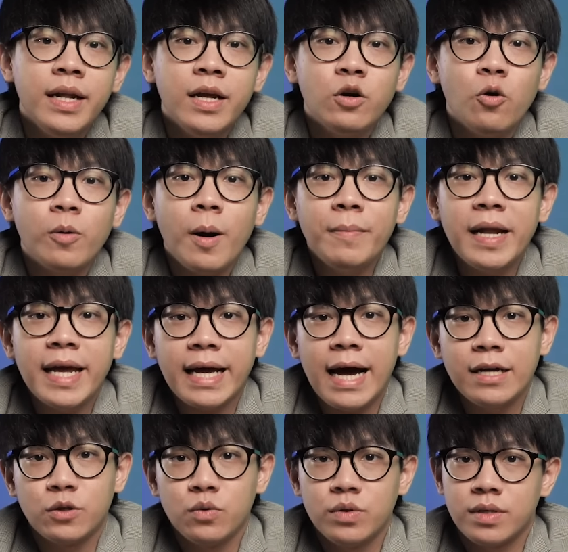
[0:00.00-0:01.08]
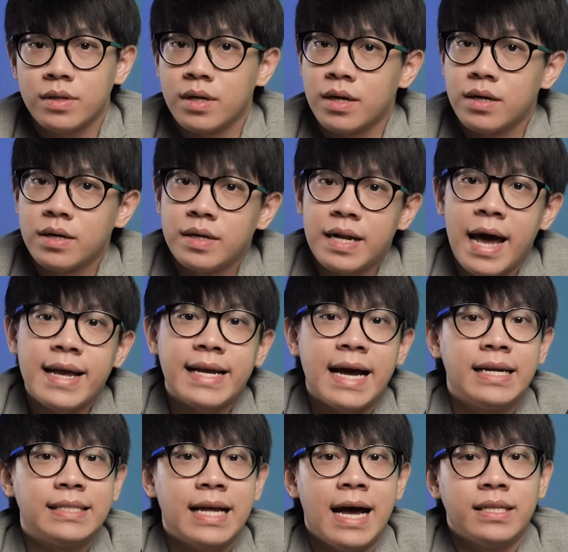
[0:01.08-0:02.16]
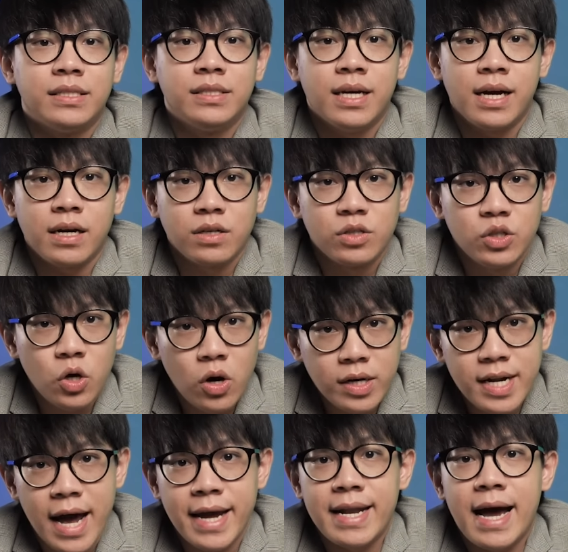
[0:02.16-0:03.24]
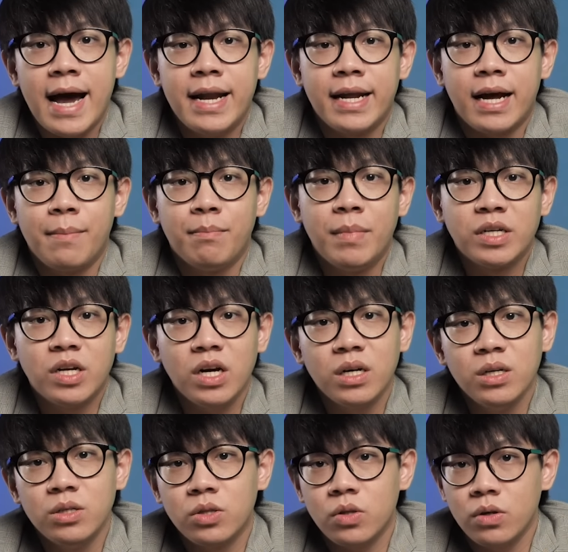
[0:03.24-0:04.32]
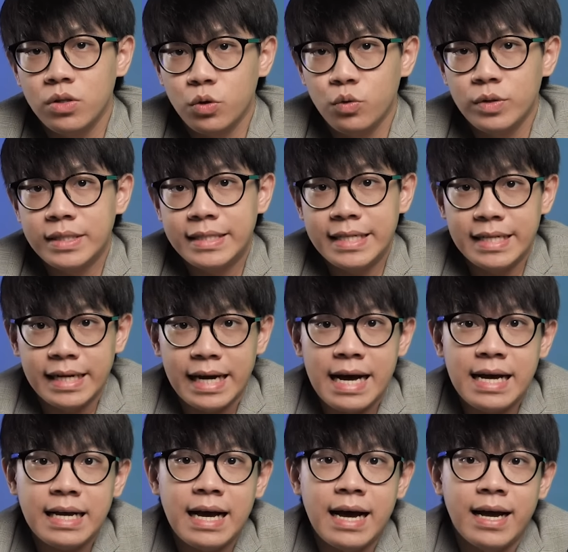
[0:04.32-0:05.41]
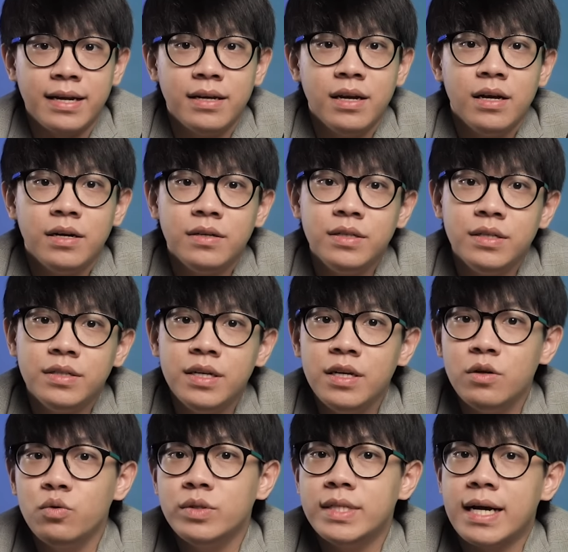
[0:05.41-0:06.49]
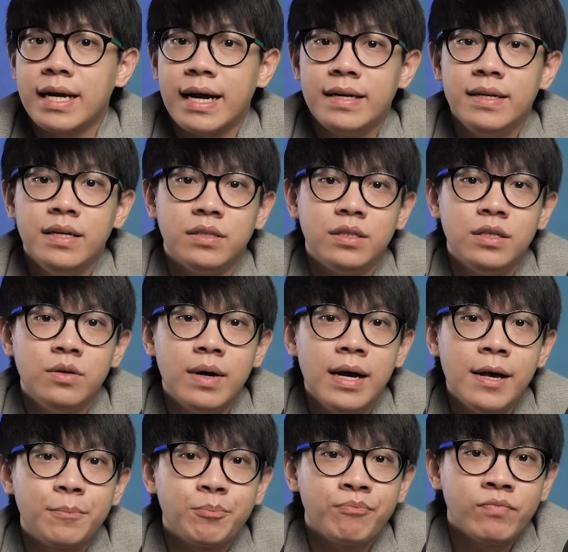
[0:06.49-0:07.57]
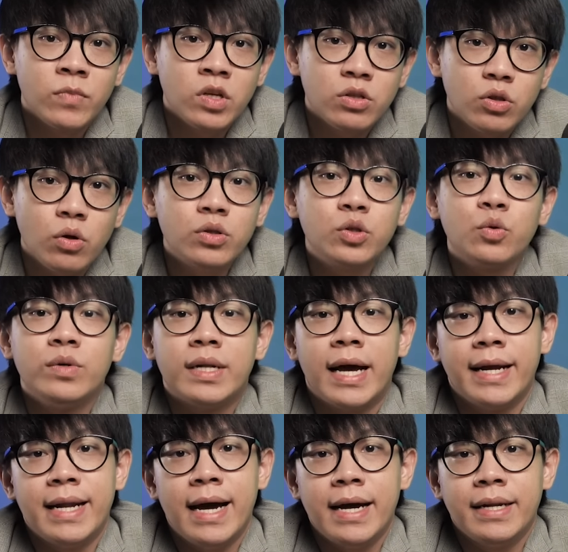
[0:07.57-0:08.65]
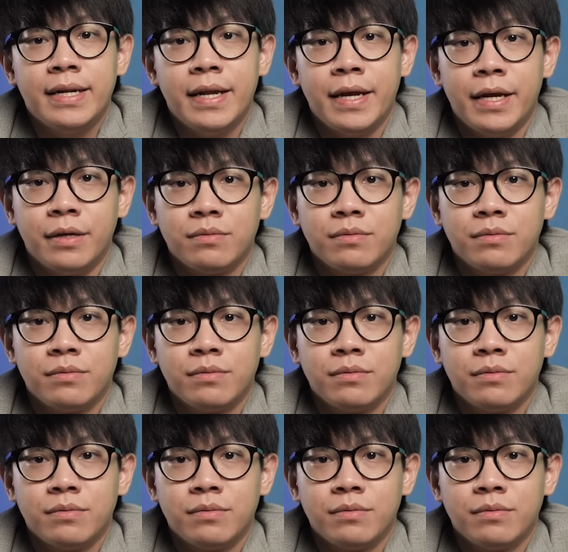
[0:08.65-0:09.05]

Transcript: ในงบกำไรขาดทุนรายการถัดจากยอดรายได้นะครับมันก็คือต้นทุนสินค้าขายหรือที่รู้จักกันอีกชื่อว่าต้นทุนรายได้นั่นเอ